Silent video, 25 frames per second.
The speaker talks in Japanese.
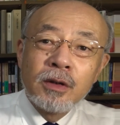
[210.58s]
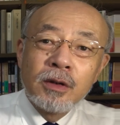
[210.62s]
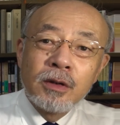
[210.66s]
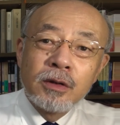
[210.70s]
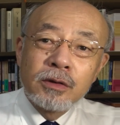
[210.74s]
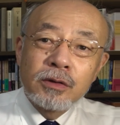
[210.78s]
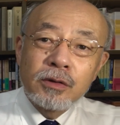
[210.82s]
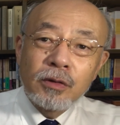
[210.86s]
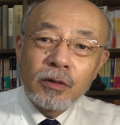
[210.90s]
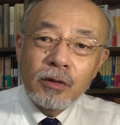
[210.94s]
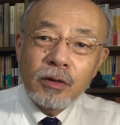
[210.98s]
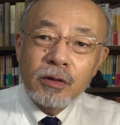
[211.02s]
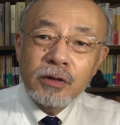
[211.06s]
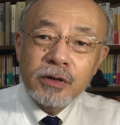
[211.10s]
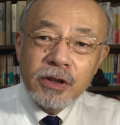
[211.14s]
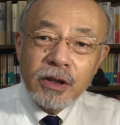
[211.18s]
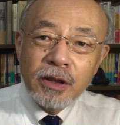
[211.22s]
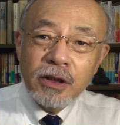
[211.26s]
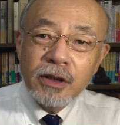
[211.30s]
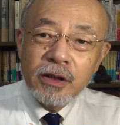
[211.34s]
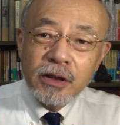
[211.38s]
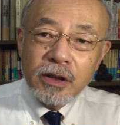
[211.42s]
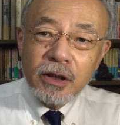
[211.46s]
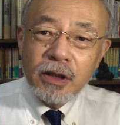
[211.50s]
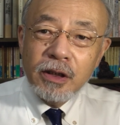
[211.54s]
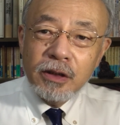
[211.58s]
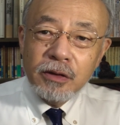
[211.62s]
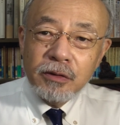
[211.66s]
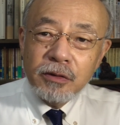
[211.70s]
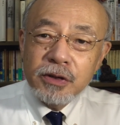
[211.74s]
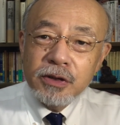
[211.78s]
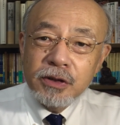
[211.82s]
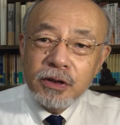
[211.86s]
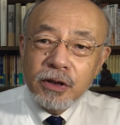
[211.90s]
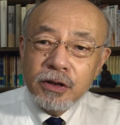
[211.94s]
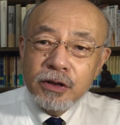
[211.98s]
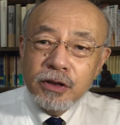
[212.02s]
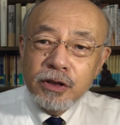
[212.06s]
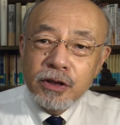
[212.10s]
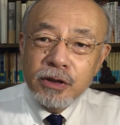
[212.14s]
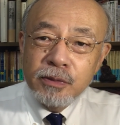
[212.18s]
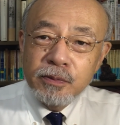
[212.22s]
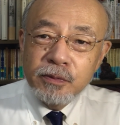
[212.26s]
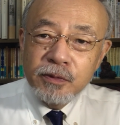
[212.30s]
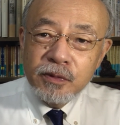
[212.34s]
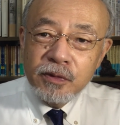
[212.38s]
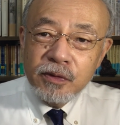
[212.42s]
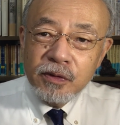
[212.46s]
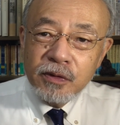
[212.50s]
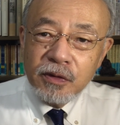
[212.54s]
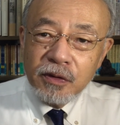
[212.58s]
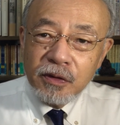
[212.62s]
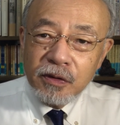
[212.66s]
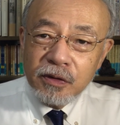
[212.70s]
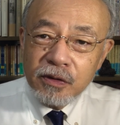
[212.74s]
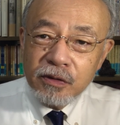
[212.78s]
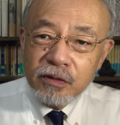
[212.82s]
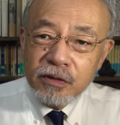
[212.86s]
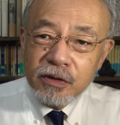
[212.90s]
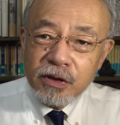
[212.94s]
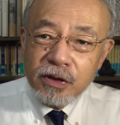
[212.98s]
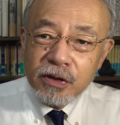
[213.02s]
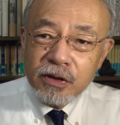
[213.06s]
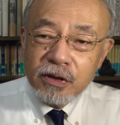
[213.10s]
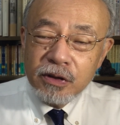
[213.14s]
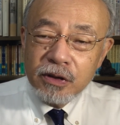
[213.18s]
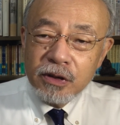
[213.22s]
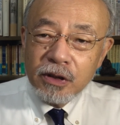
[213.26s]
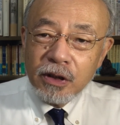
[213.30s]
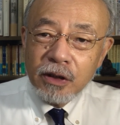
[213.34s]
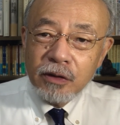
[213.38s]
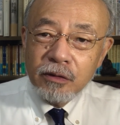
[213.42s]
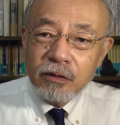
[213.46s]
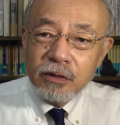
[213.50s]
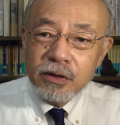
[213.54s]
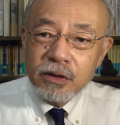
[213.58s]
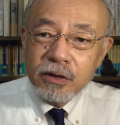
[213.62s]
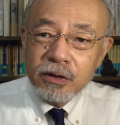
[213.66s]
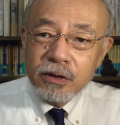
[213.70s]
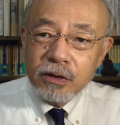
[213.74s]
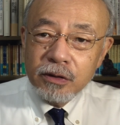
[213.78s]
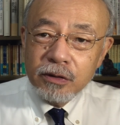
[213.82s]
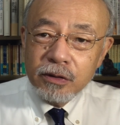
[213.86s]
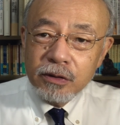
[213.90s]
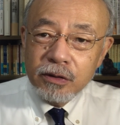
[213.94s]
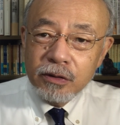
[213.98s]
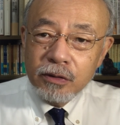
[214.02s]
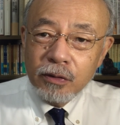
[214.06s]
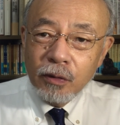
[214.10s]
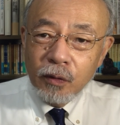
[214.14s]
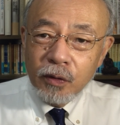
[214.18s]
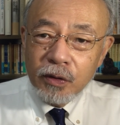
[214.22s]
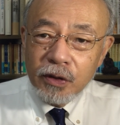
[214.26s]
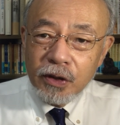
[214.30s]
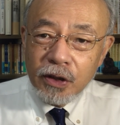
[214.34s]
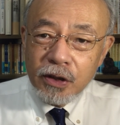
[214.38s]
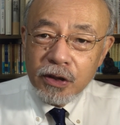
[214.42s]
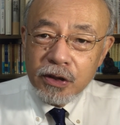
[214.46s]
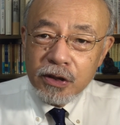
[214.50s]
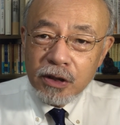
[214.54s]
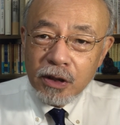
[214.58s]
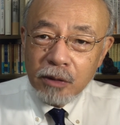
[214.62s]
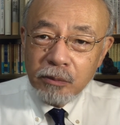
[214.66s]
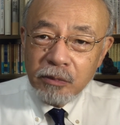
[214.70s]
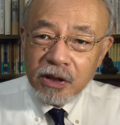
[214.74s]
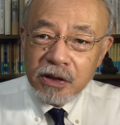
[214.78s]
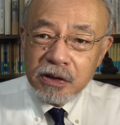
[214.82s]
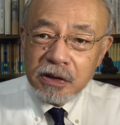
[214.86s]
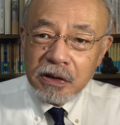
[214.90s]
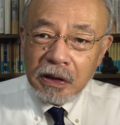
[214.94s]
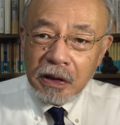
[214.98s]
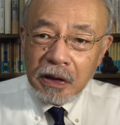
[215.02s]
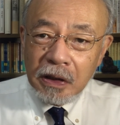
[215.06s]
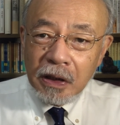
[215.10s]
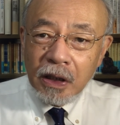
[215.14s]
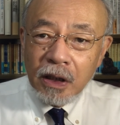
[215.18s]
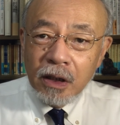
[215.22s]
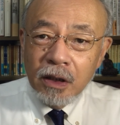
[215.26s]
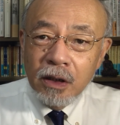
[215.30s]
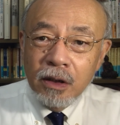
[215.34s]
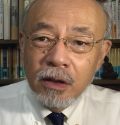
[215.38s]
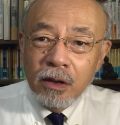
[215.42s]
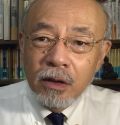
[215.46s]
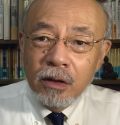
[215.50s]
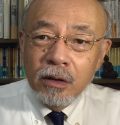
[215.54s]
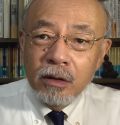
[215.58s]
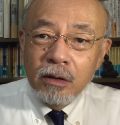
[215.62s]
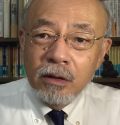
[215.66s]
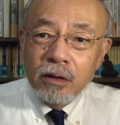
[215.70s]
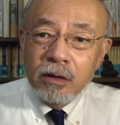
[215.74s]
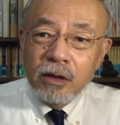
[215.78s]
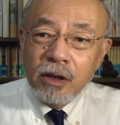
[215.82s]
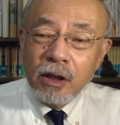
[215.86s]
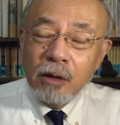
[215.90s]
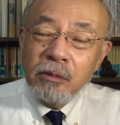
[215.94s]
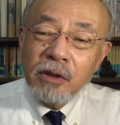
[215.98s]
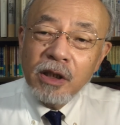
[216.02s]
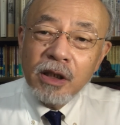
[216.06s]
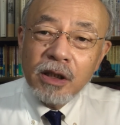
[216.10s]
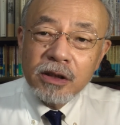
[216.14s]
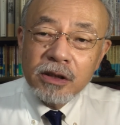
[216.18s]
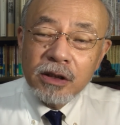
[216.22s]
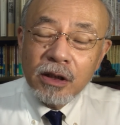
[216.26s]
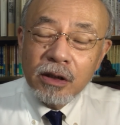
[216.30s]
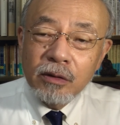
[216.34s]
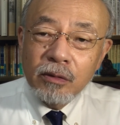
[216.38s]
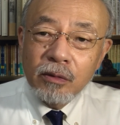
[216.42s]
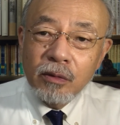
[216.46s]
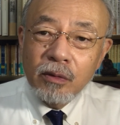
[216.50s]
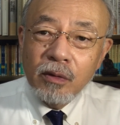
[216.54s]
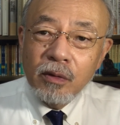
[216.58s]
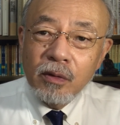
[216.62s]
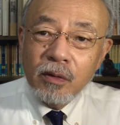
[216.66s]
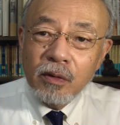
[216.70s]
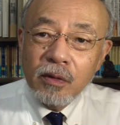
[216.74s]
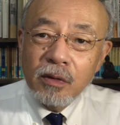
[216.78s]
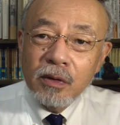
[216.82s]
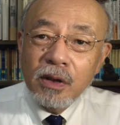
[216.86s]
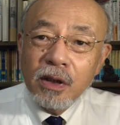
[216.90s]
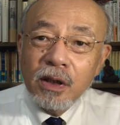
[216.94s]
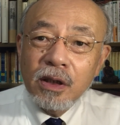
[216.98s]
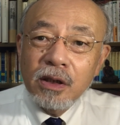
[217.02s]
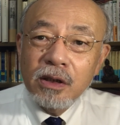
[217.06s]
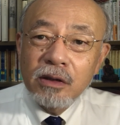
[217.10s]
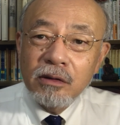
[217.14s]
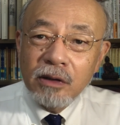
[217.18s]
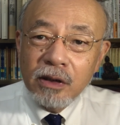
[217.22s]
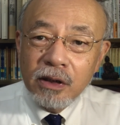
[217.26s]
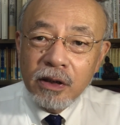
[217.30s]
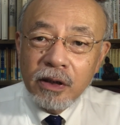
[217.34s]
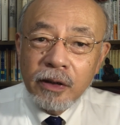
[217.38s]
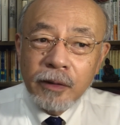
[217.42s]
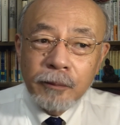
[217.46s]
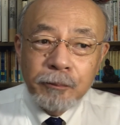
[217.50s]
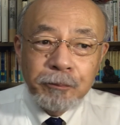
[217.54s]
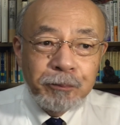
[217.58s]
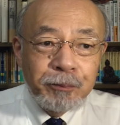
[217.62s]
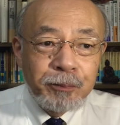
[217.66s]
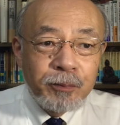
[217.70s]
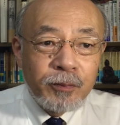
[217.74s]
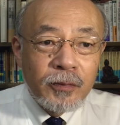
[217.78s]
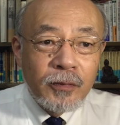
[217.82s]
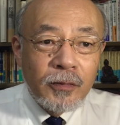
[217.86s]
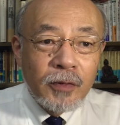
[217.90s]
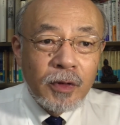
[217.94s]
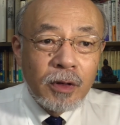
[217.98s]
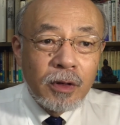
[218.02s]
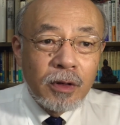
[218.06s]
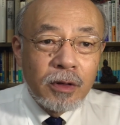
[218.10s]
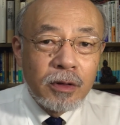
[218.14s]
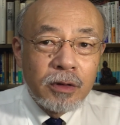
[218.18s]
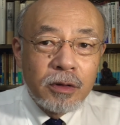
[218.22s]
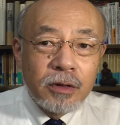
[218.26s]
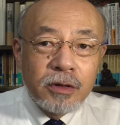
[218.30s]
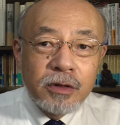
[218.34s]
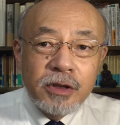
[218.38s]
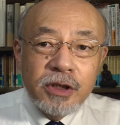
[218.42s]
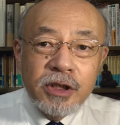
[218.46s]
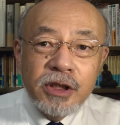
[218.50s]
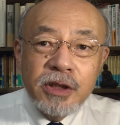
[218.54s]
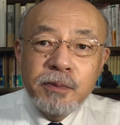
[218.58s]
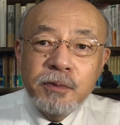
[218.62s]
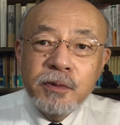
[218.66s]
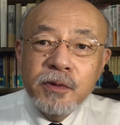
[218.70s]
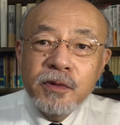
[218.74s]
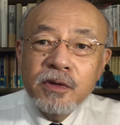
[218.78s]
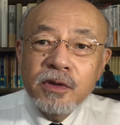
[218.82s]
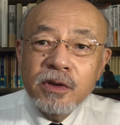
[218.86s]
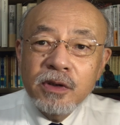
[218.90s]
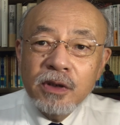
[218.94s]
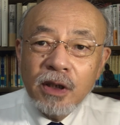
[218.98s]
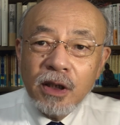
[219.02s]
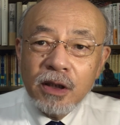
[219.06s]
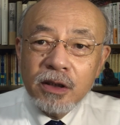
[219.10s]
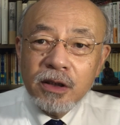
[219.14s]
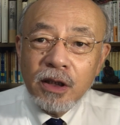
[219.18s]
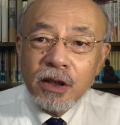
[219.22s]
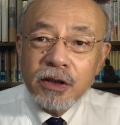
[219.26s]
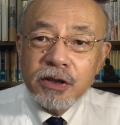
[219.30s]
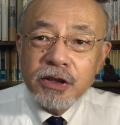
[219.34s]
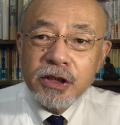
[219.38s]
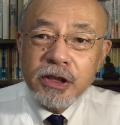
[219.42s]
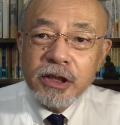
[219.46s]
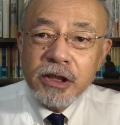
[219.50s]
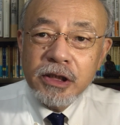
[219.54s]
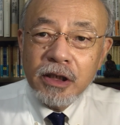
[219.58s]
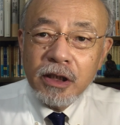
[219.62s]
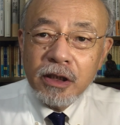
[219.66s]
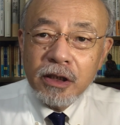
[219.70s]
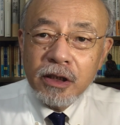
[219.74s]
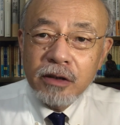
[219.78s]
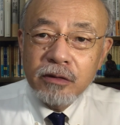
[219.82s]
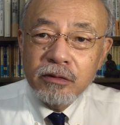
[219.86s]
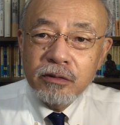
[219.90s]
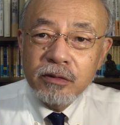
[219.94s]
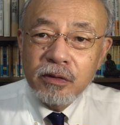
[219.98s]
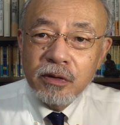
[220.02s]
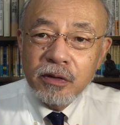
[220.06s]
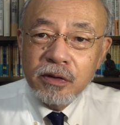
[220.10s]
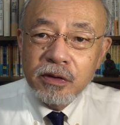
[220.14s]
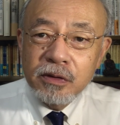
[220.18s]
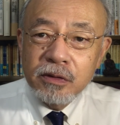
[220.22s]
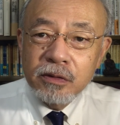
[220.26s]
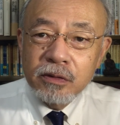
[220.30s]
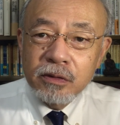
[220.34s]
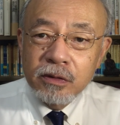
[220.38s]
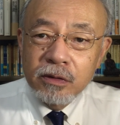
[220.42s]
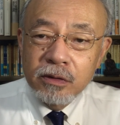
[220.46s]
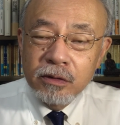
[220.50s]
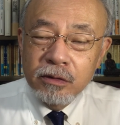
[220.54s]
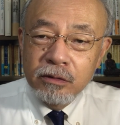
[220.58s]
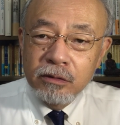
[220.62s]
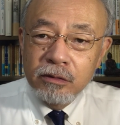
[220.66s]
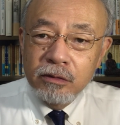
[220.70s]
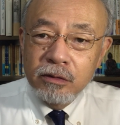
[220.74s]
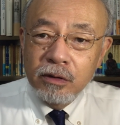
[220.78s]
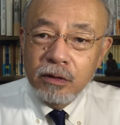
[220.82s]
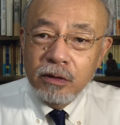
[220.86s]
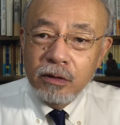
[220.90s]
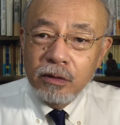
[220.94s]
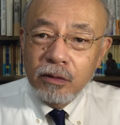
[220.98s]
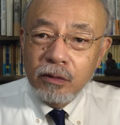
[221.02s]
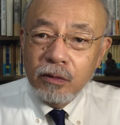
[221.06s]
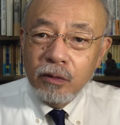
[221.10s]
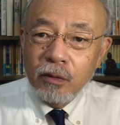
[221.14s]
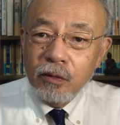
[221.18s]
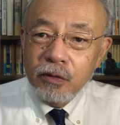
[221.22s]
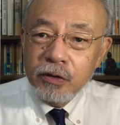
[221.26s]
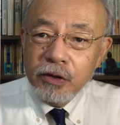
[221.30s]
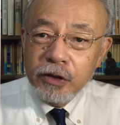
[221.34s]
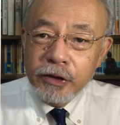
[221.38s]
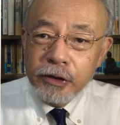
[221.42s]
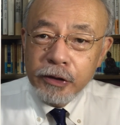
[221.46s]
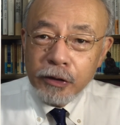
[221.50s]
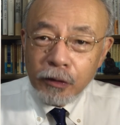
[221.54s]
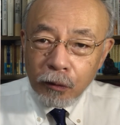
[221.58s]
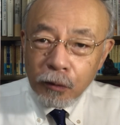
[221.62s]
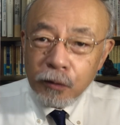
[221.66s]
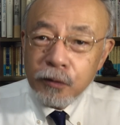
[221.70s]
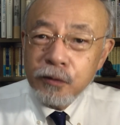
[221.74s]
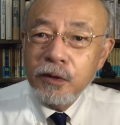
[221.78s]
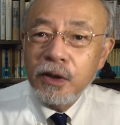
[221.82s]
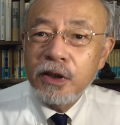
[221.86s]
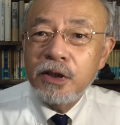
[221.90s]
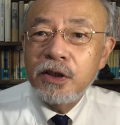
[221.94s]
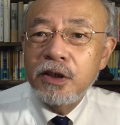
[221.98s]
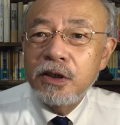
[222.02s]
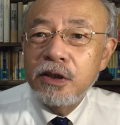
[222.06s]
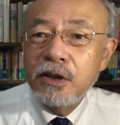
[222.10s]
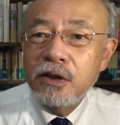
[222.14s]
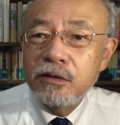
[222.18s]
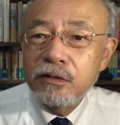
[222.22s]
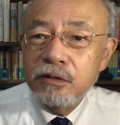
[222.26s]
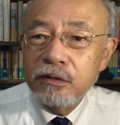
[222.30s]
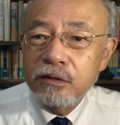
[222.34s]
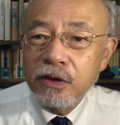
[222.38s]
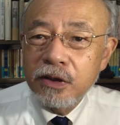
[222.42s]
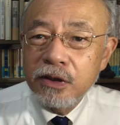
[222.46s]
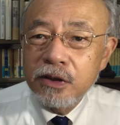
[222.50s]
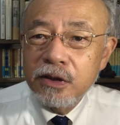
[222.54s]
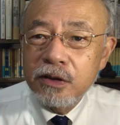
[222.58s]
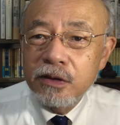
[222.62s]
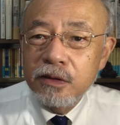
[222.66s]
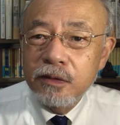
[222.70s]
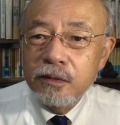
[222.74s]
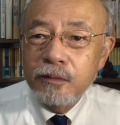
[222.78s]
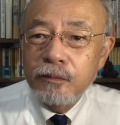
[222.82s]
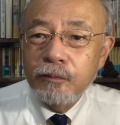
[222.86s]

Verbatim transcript: その前提として自分という実在を想定してますから、山鹿さんの心の中ではね、自分が断ち切られるという、ここに恐怖が出てくるんです。